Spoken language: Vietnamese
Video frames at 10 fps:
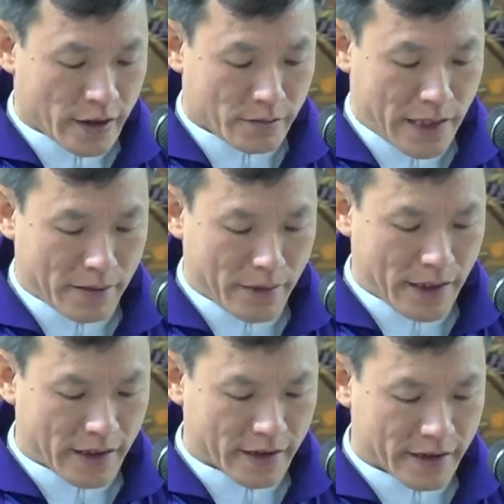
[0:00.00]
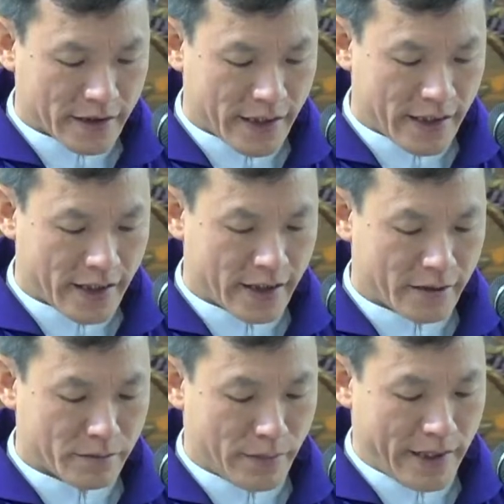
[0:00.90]
Bà Maria,
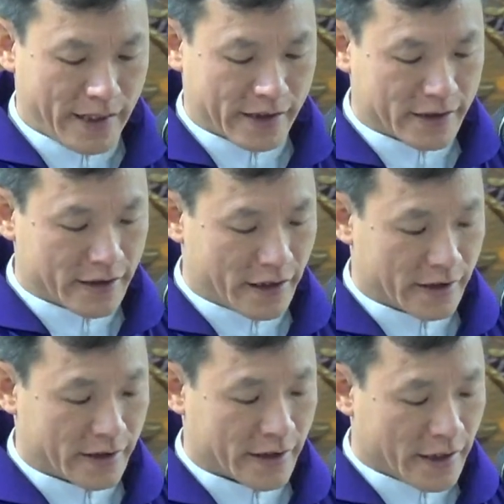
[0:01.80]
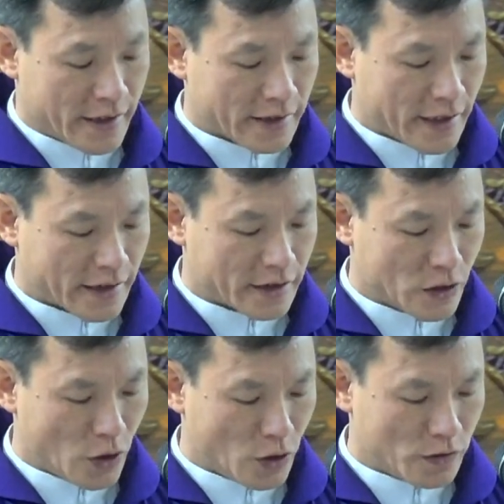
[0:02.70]
mẹ người, đã thành
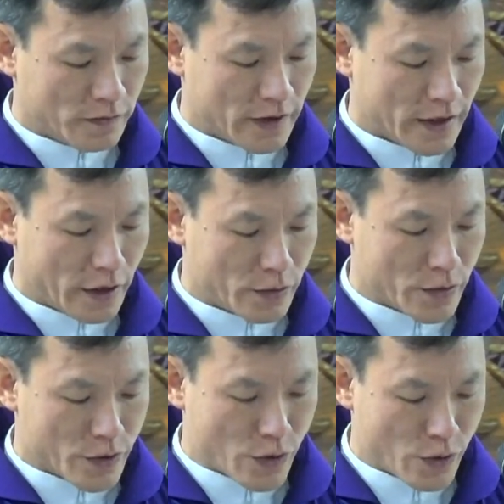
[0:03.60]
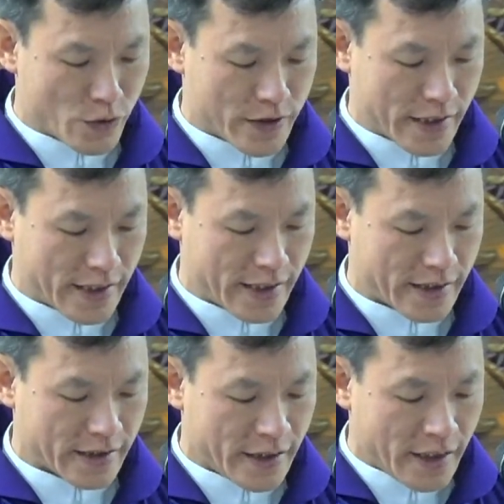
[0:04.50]
hôn với ông Giuse,